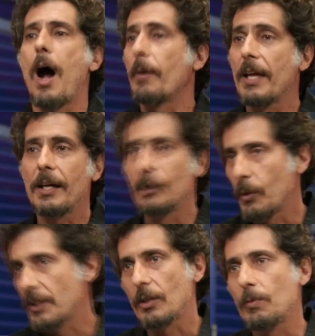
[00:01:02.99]
Alguém
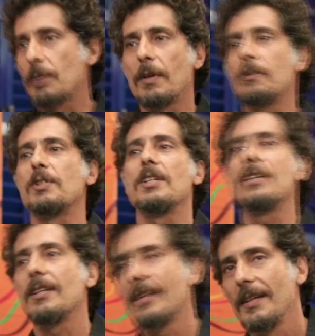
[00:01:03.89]
cantou essas músicas para
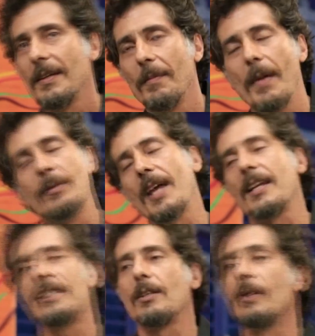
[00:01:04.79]
você, mesmo
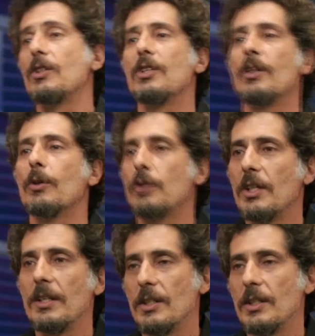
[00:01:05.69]
elas sendo antigas de,